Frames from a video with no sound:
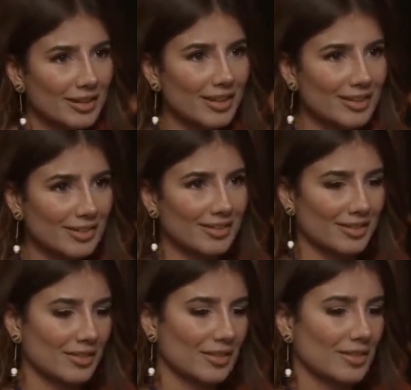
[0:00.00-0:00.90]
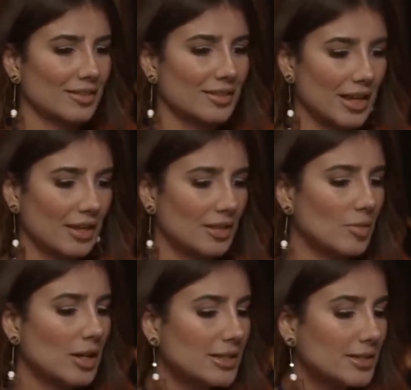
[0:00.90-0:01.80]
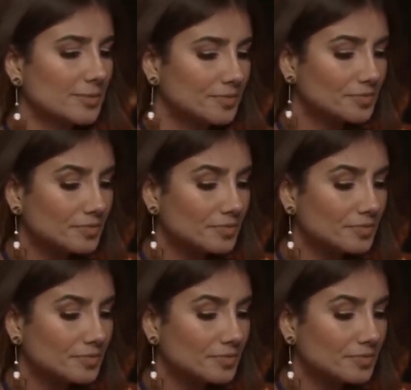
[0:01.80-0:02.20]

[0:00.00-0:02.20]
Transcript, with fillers: né? E aí, beleza.